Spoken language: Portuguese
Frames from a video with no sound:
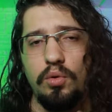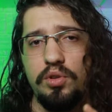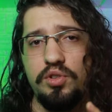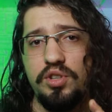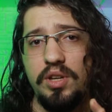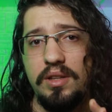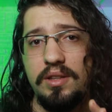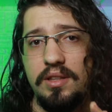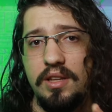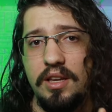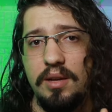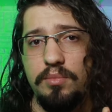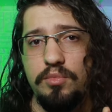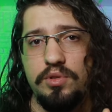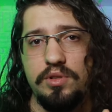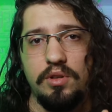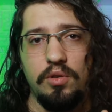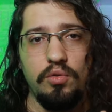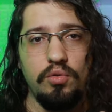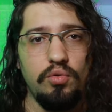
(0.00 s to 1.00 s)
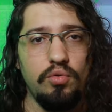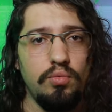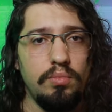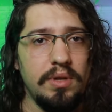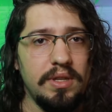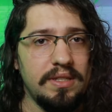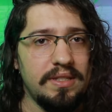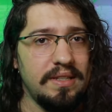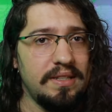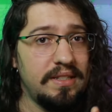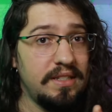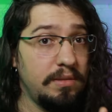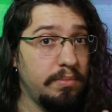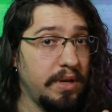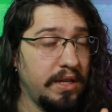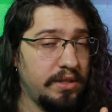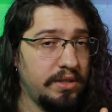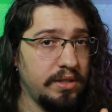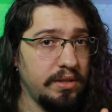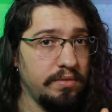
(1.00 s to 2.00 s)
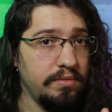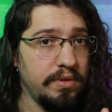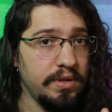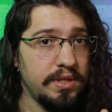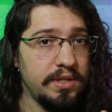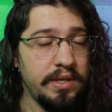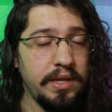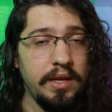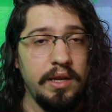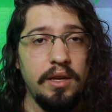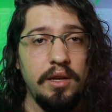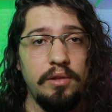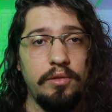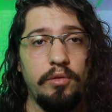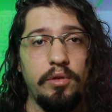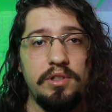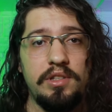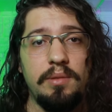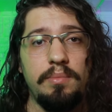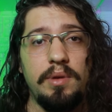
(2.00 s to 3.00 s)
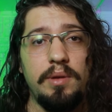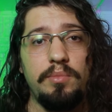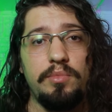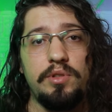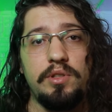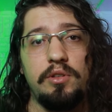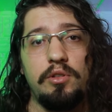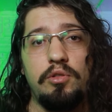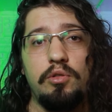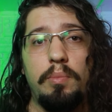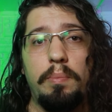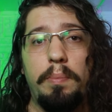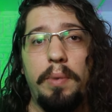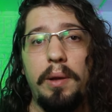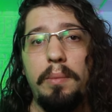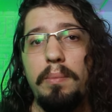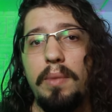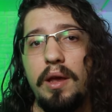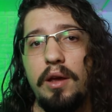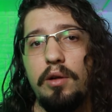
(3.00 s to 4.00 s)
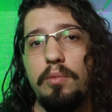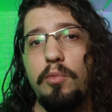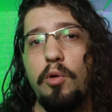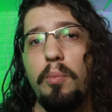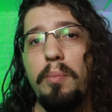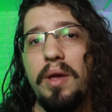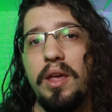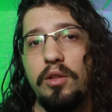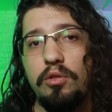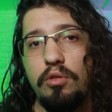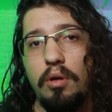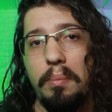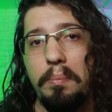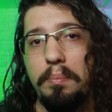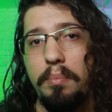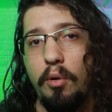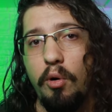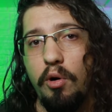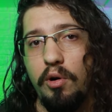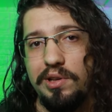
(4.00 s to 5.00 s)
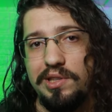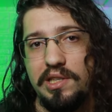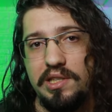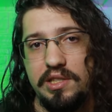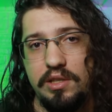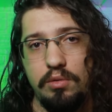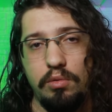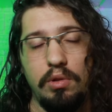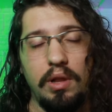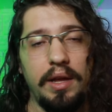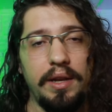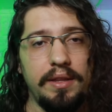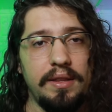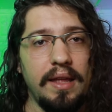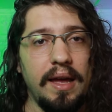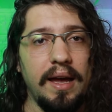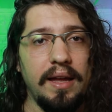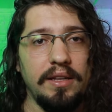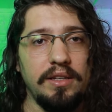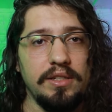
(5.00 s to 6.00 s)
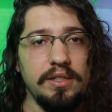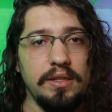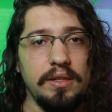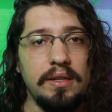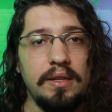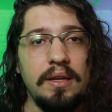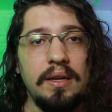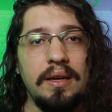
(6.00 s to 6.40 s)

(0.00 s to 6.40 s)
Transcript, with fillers: Nós já temos algumas estimativas. Nós sabemos que o primeiro momento após a singularidade,